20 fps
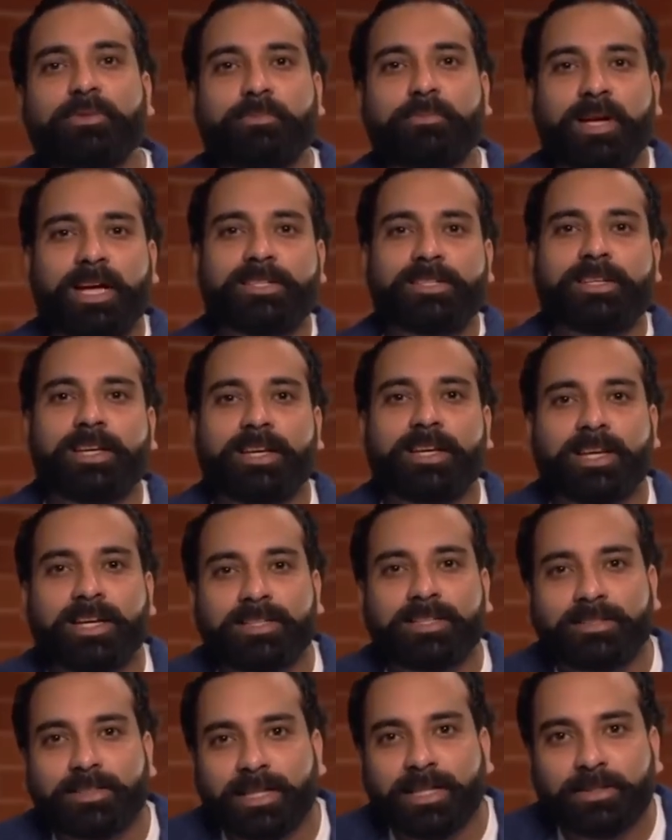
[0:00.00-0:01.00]
वो बैच लेने गए
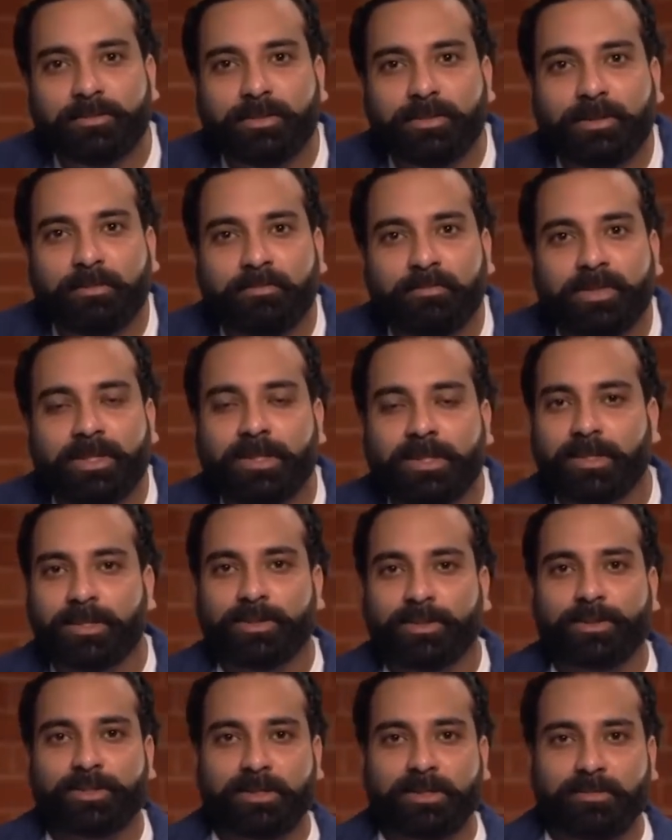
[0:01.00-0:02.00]
स्टेज पे
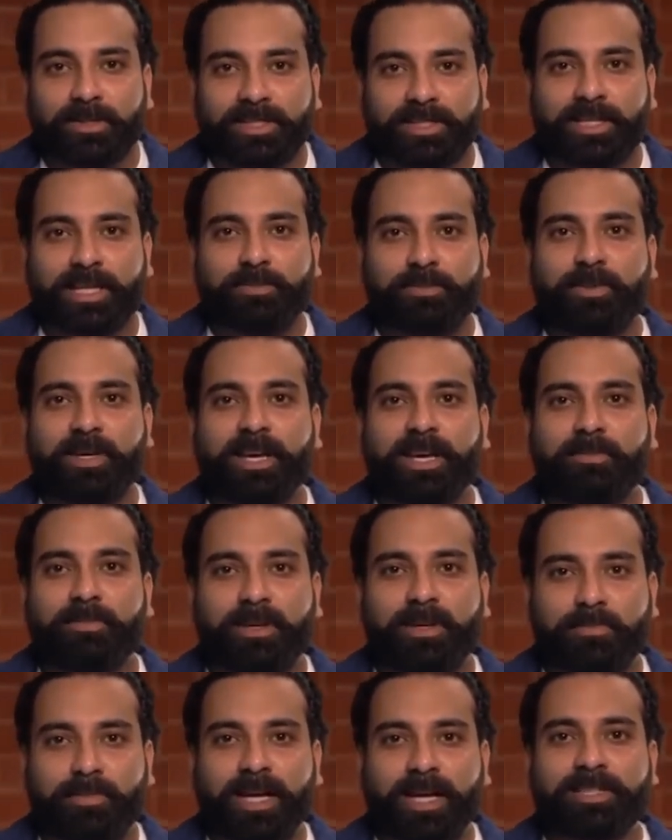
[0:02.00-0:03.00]
तो जब मैं स्टेज पे गया
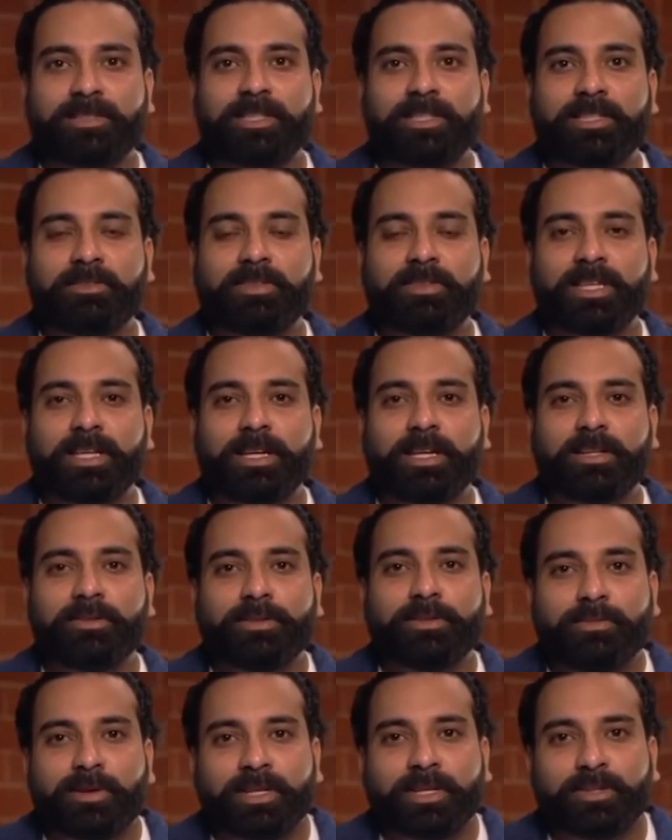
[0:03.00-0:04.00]
मैंने बैच देते हुए देखा
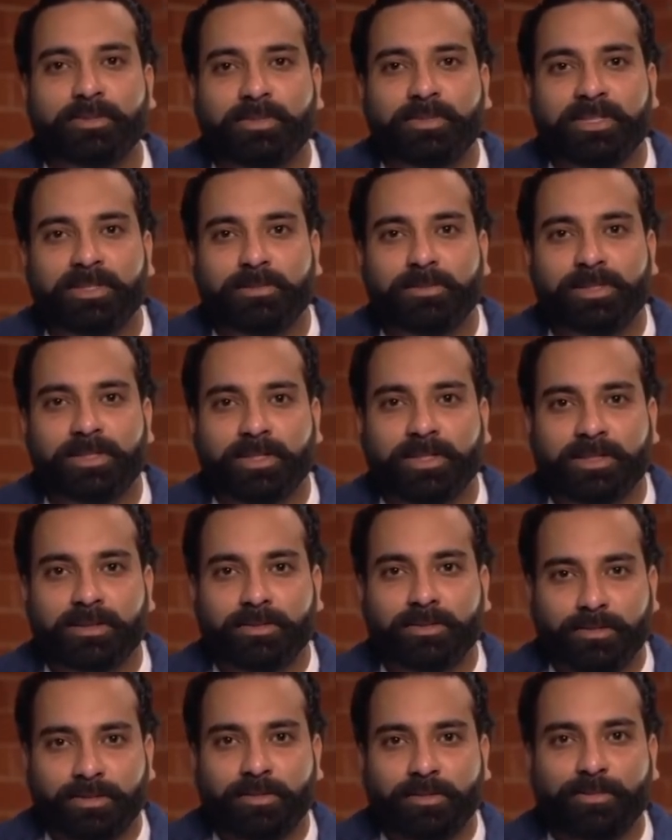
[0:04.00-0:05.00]
तो हमारे जो प्रिंसिपल सर थे वो
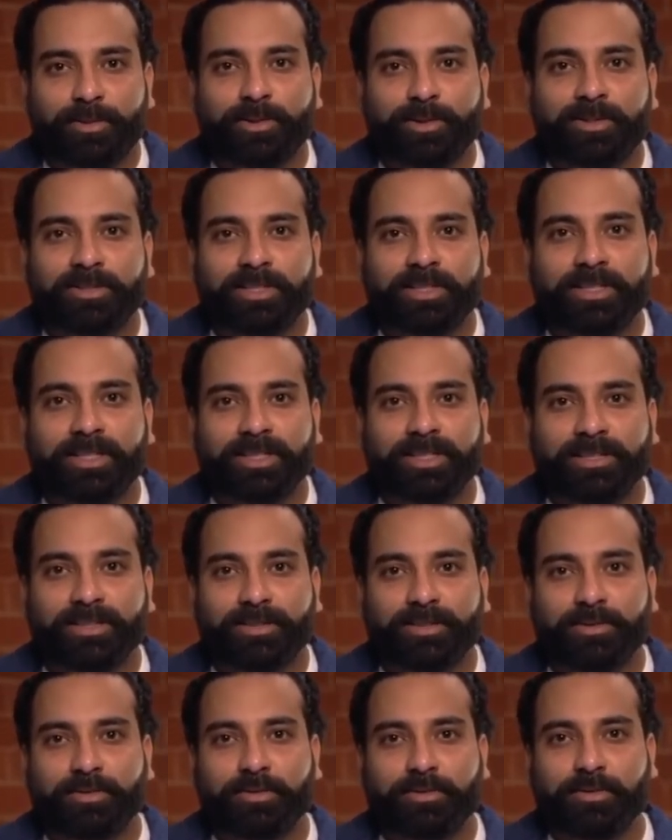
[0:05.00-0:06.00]
थोड़े बुजुर्ग से थे
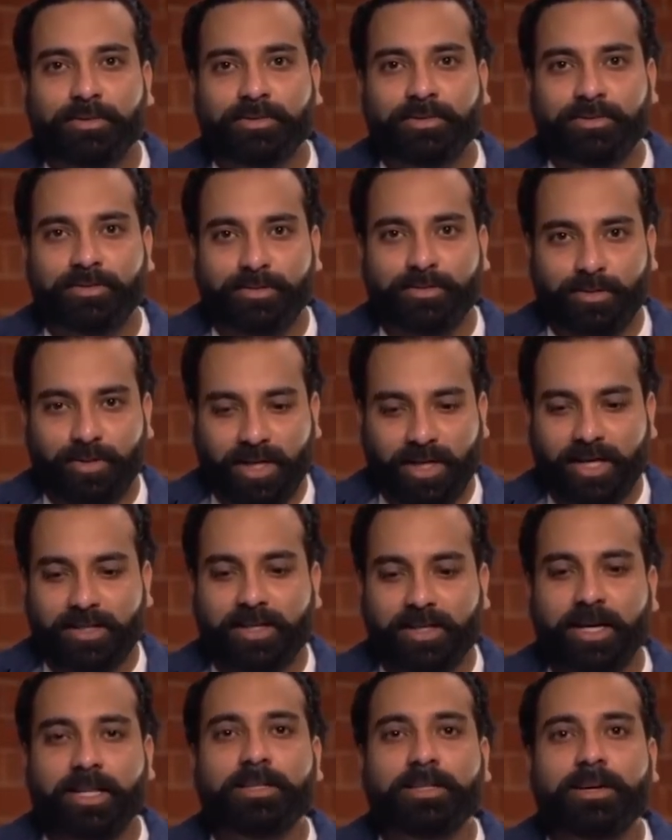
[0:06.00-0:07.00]
तो उनके ऐसे
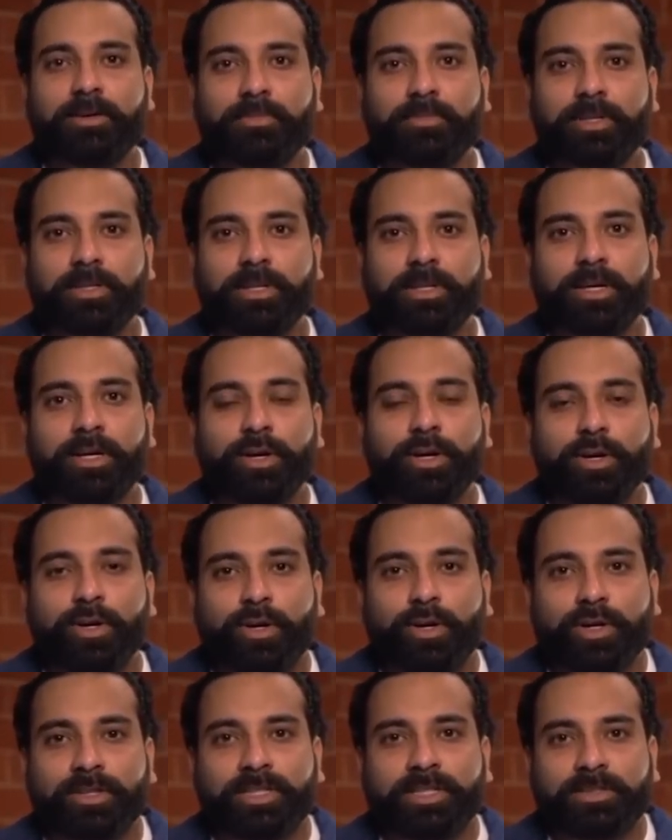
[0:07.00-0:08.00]
हाथ कांप रहे थे
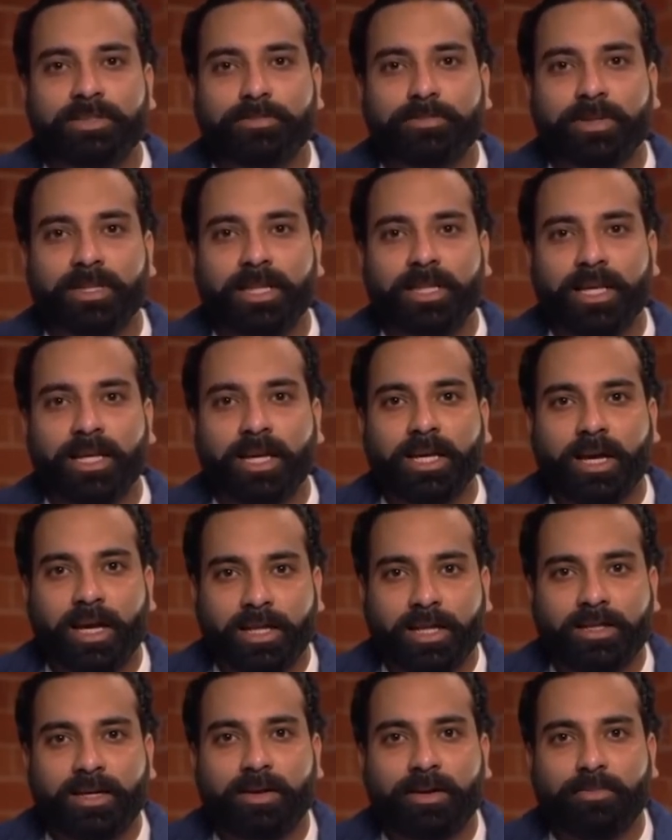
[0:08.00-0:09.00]
और जिस बंदे के
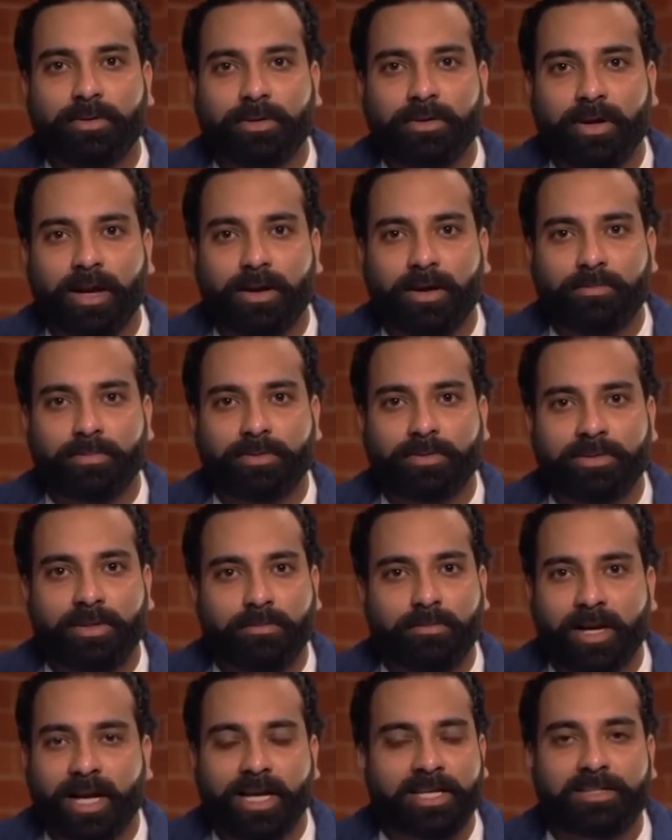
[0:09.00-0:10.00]
हाथ कांप रहे हो आप उससे
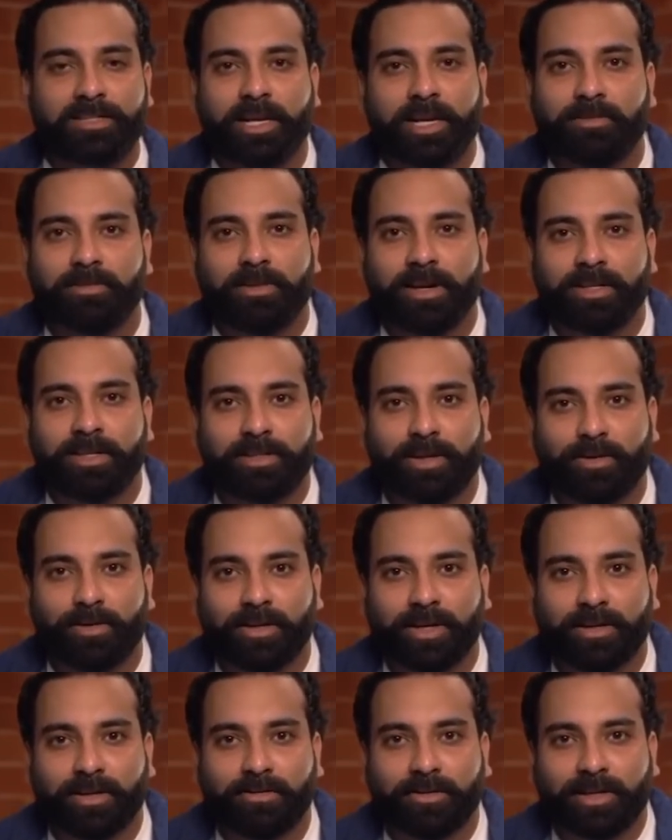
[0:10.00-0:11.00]
बैज नहीं लगवाना
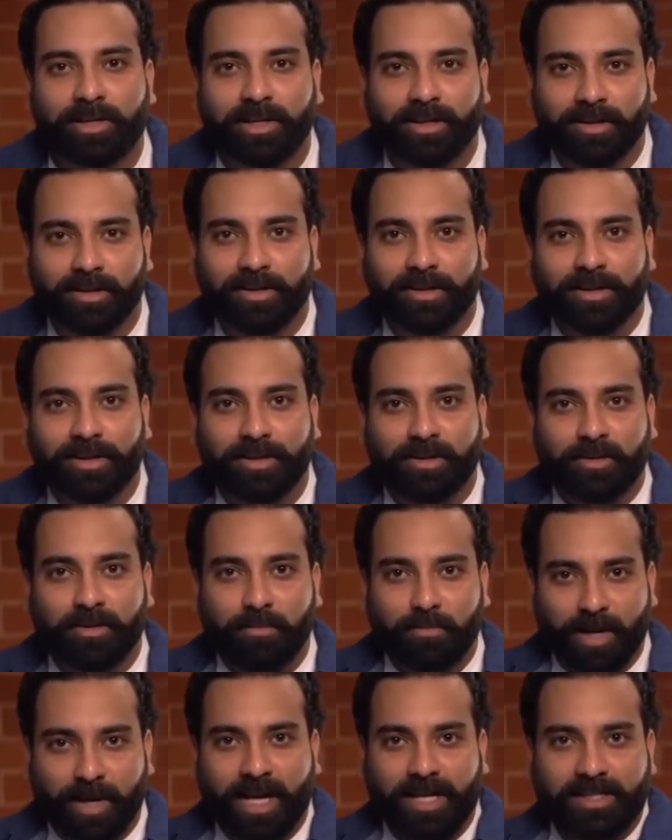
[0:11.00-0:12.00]
चाहोगे क्योंकि
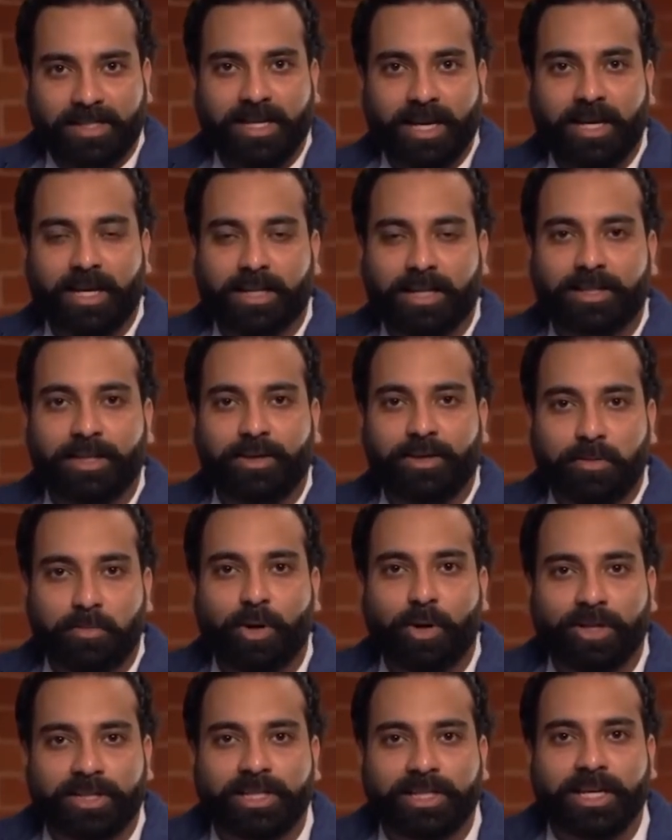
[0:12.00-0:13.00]
बैज यहाँ लगता है और
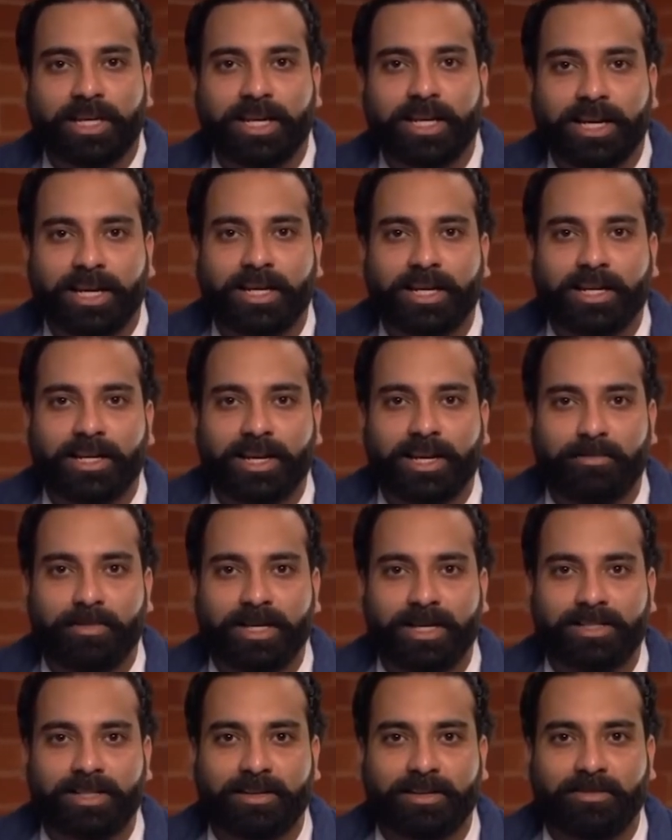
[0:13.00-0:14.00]
बहुत ही डेलिकेट एरिया है
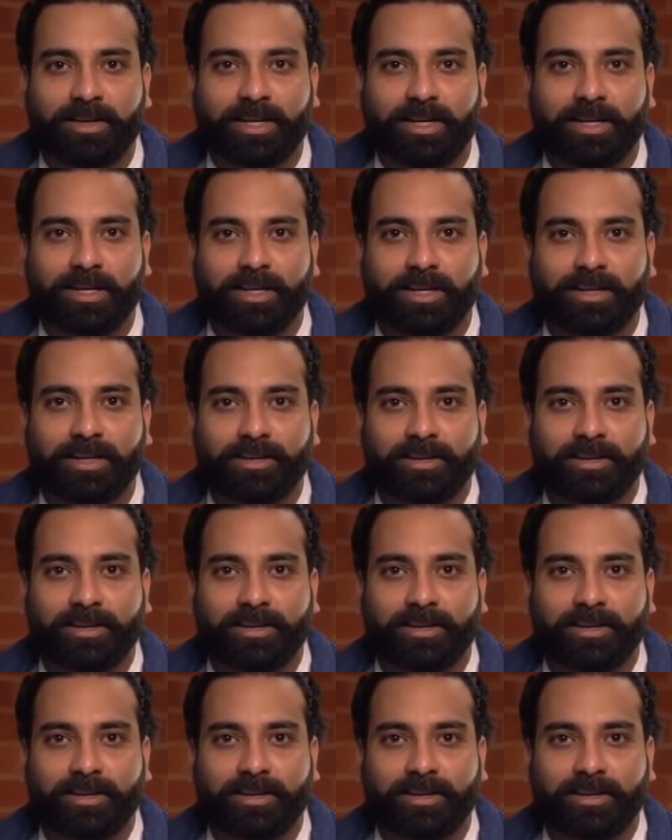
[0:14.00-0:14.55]
बैज लगवाने के लिए